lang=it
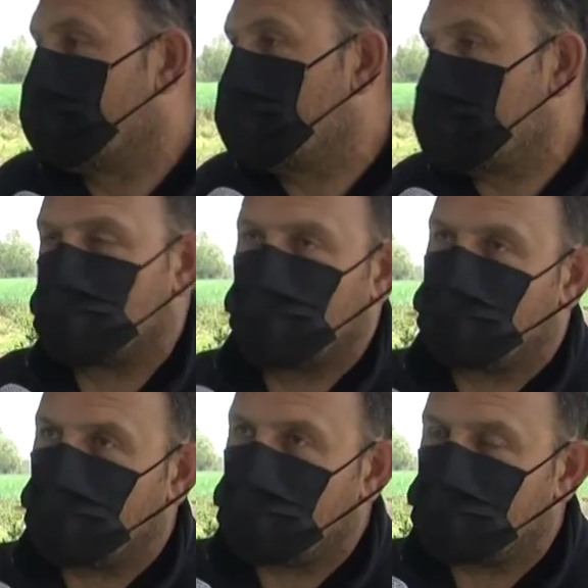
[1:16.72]

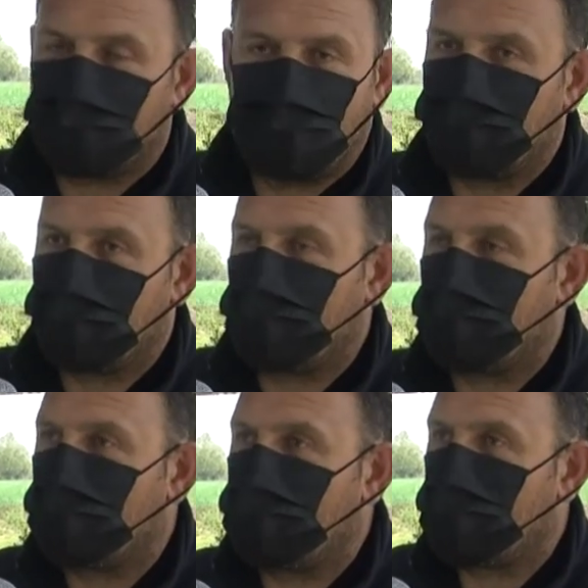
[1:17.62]
Promettono, promettono, non
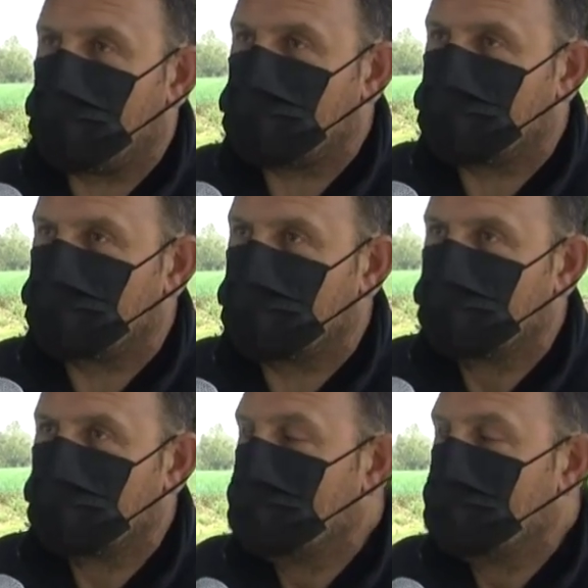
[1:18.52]
vanno mai niente.